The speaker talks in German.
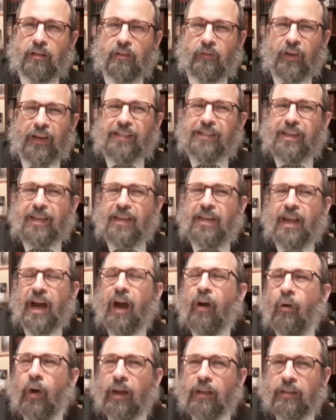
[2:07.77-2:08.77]
Was
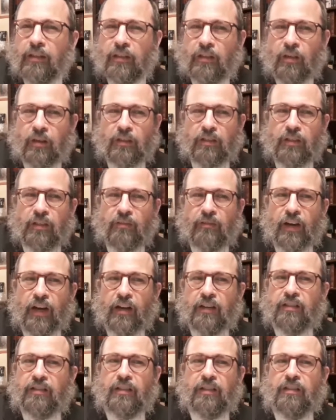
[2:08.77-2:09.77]
genau hatte Gott
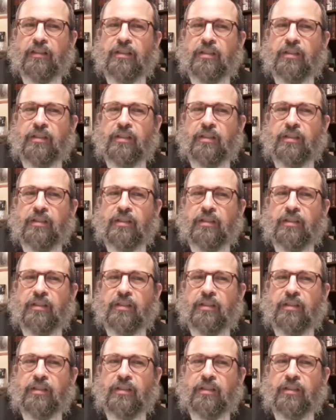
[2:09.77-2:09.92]
erwartet?